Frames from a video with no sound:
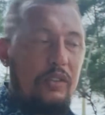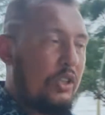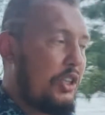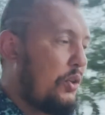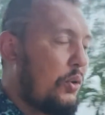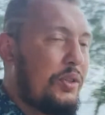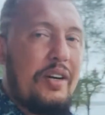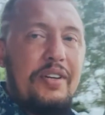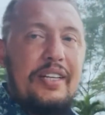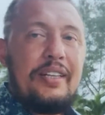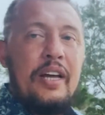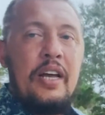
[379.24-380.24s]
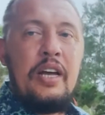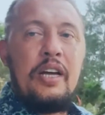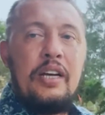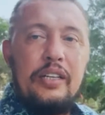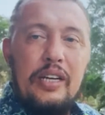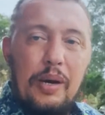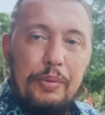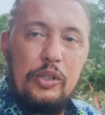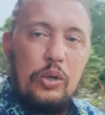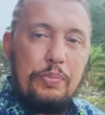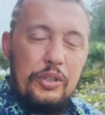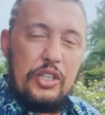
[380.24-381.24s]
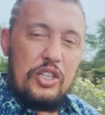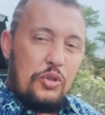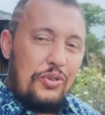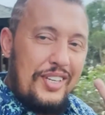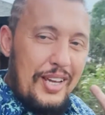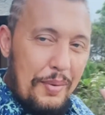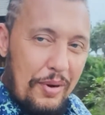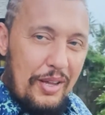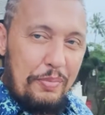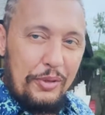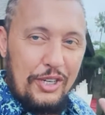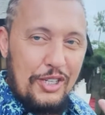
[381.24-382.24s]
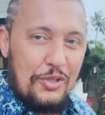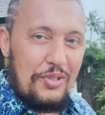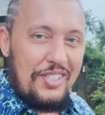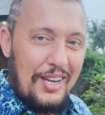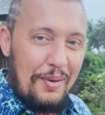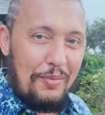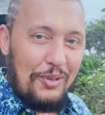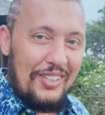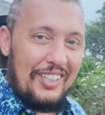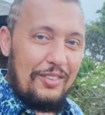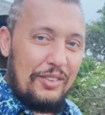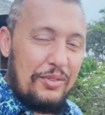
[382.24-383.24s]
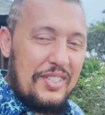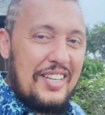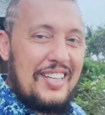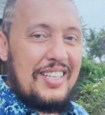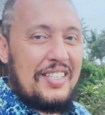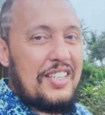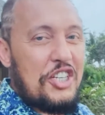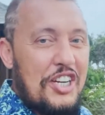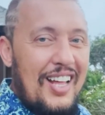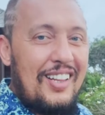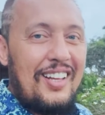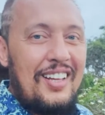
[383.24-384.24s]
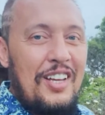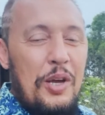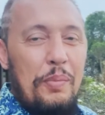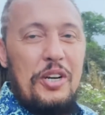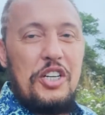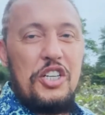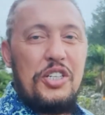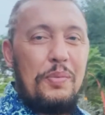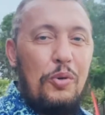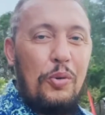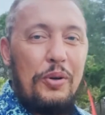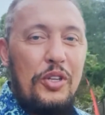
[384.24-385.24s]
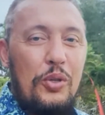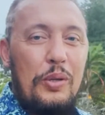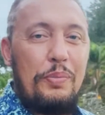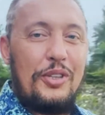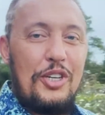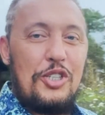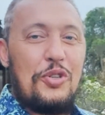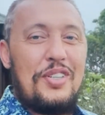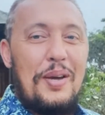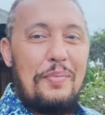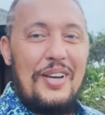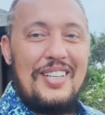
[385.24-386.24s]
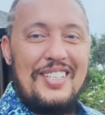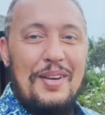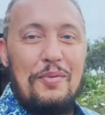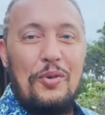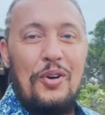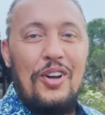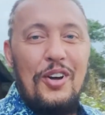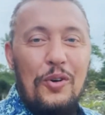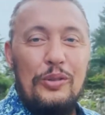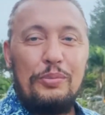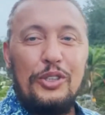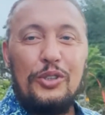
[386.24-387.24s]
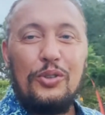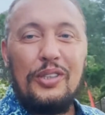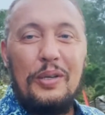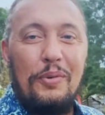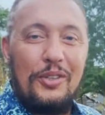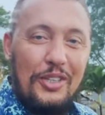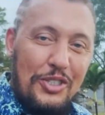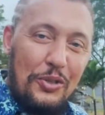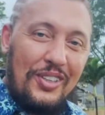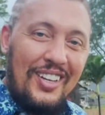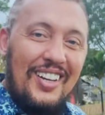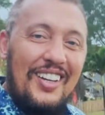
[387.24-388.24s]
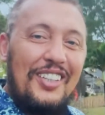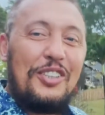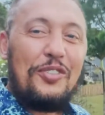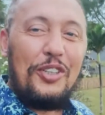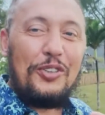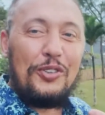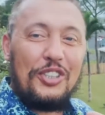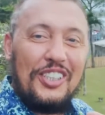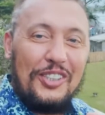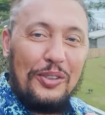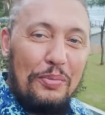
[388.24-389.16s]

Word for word: И он говорит, я приду и потрясу небо и потрясу землю. И вот вы знаете, сначала, прежде чем Бог придет и потрясет небо и землю, Он придет и потрясет твою жизнь, Он